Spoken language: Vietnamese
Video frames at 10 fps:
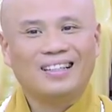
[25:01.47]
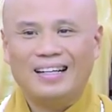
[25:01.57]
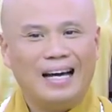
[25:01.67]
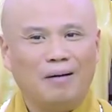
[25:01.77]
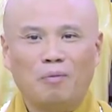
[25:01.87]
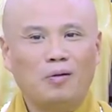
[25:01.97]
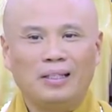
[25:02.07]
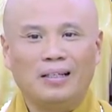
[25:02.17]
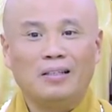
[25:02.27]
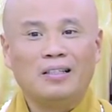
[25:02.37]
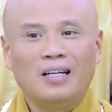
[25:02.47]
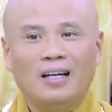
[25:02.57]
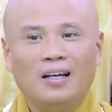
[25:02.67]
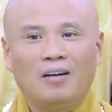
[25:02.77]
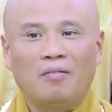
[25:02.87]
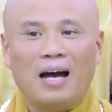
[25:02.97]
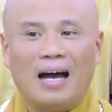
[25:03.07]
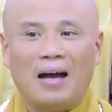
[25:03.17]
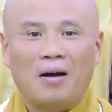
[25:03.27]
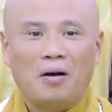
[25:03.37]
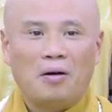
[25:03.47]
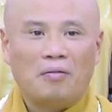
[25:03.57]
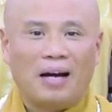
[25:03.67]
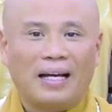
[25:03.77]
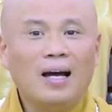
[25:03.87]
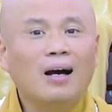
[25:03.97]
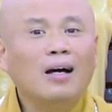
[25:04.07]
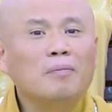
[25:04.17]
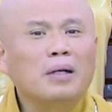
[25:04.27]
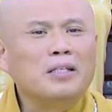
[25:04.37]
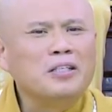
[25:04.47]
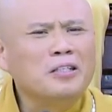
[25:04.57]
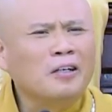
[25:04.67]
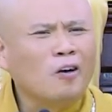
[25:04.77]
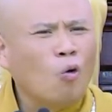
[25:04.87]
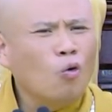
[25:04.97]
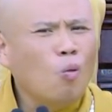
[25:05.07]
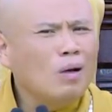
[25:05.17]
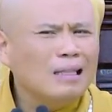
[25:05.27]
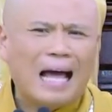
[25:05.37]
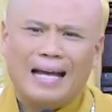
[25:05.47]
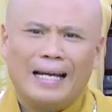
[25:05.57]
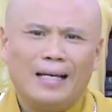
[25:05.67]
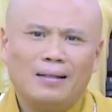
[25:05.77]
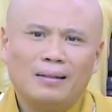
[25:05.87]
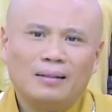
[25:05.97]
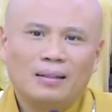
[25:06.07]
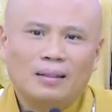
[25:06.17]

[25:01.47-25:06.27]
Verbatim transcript: thôi, kinh hành 4 chữ. Và cái hơi mình vừa đủ, đúng cái tai nghe thôi.